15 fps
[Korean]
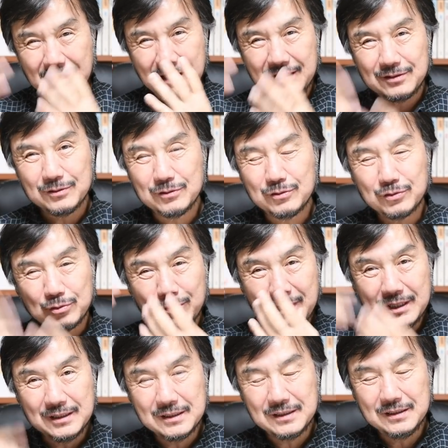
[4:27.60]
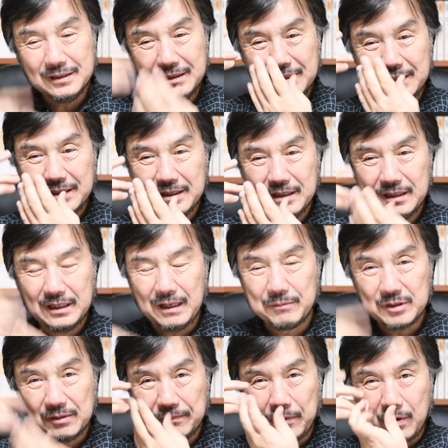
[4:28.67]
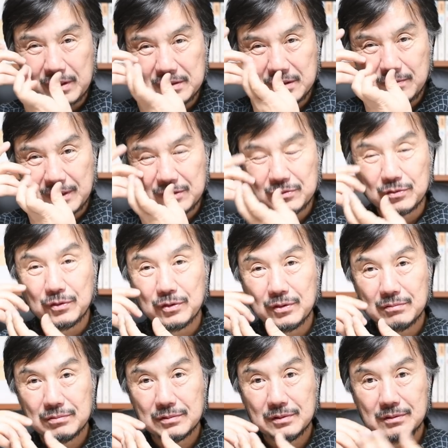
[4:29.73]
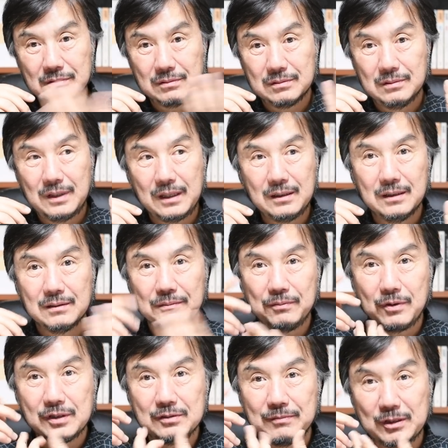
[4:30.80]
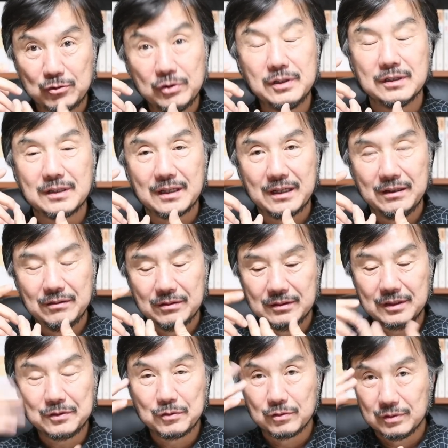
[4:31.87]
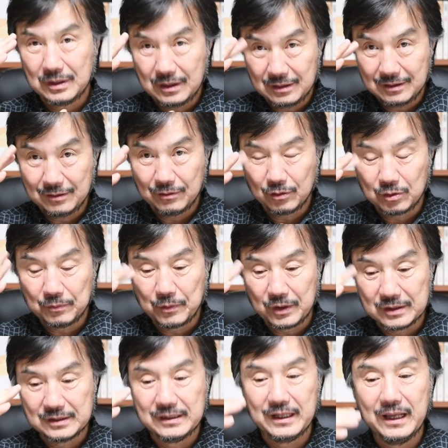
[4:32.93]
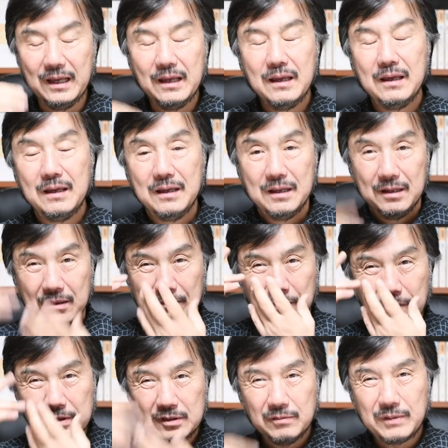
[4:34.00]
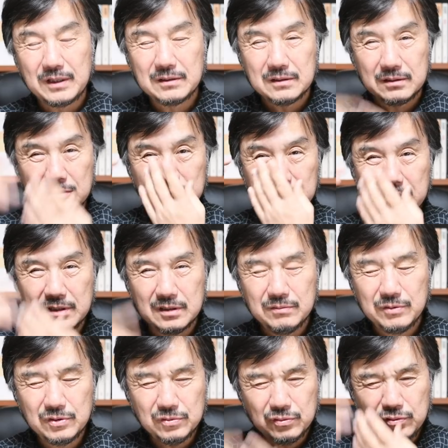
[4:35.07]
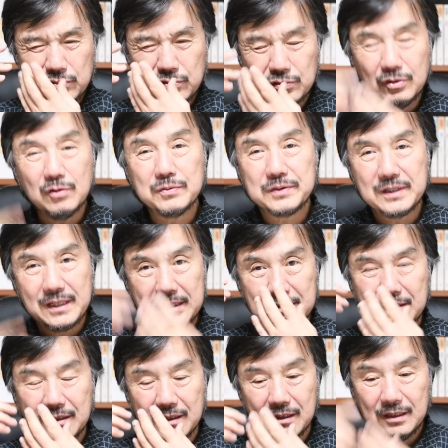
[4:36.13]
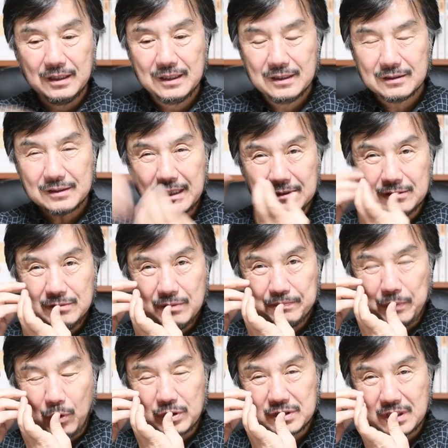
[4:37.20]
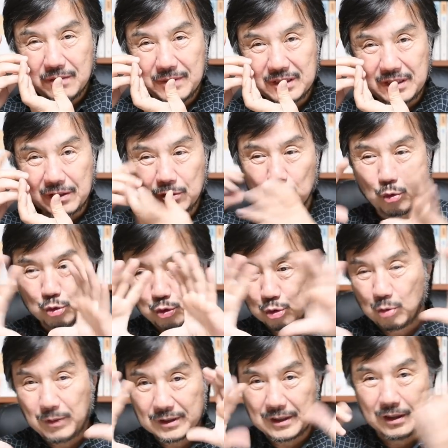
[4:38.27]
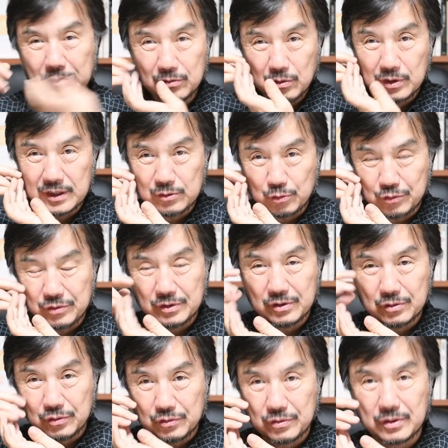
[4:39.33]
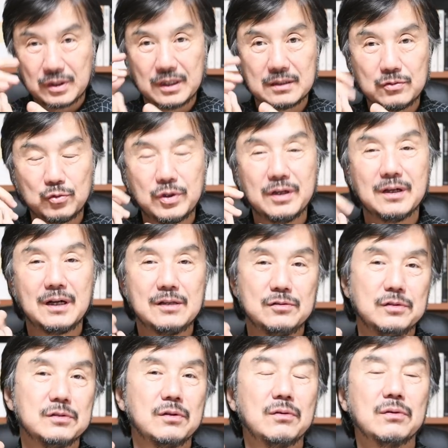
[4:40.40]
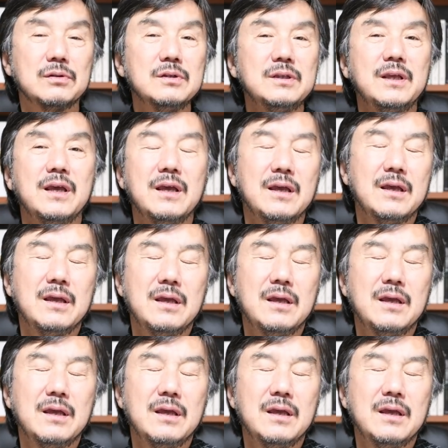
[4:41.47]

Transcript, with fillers: 아주 수많이 하면서 포커스를 맞추고 라이카는 포커스 맞춰야 되잖아요. 니콘은 오토포커스인데 포커스를 맞추는 연습을 수도 없이 해서 착 드러난 포커스가 맞아있고 노출도 맞아있고 이렇게 슉, 슉 이렇게 슈팅을 할 수 있도록 그렇게